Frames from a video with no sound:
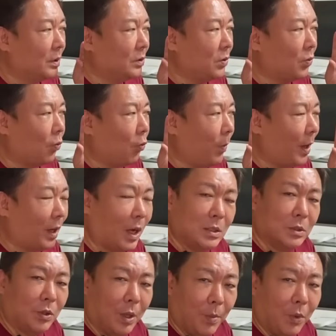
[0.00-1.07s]

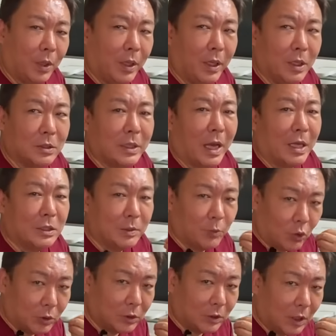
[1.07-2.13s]
2,500까지는 회복해야지
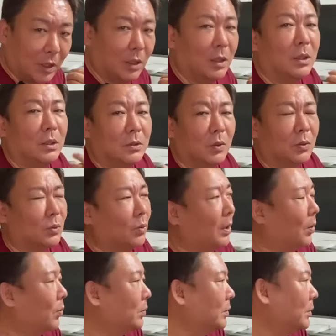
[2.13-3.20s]
안심권이다
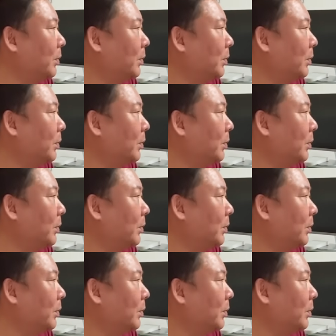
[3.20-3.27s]
정도가 오늘의